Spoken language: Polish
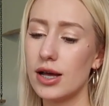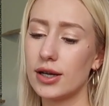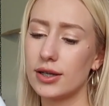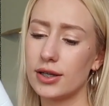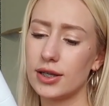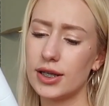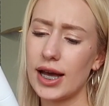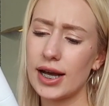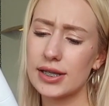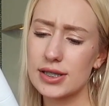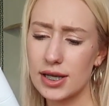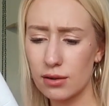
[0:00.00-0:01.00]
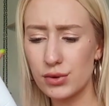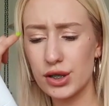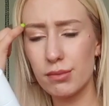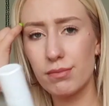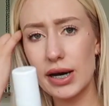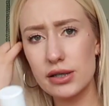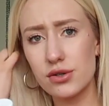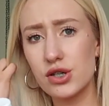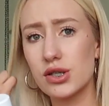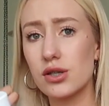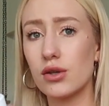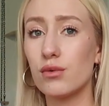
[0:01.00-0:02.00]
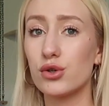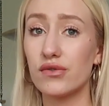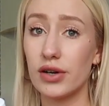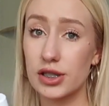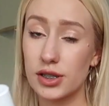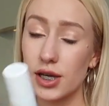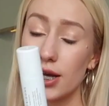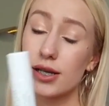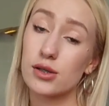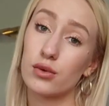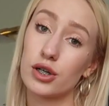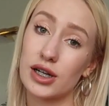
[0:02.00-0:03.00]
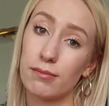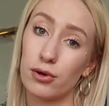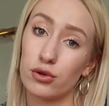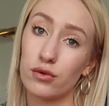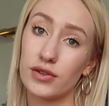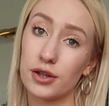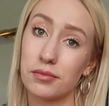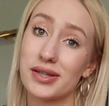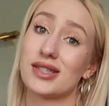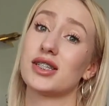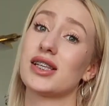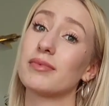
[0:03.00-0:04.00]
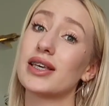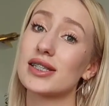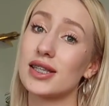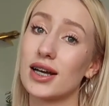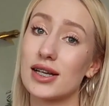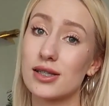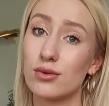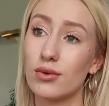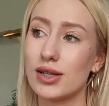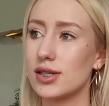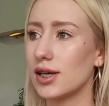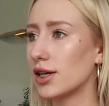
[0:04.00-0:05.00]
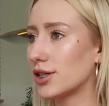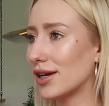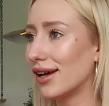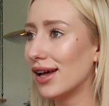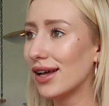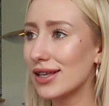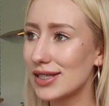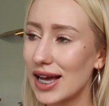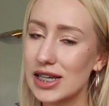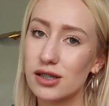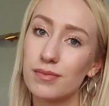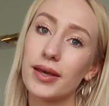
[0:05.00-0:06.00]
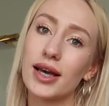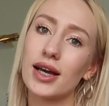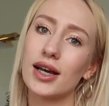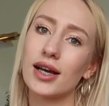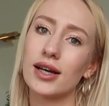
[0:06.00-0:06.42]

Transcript: Y, ja staram się bardzo często nie używać suchych szamponów, natomiast czasami jest taka sytuacja, że zaśpię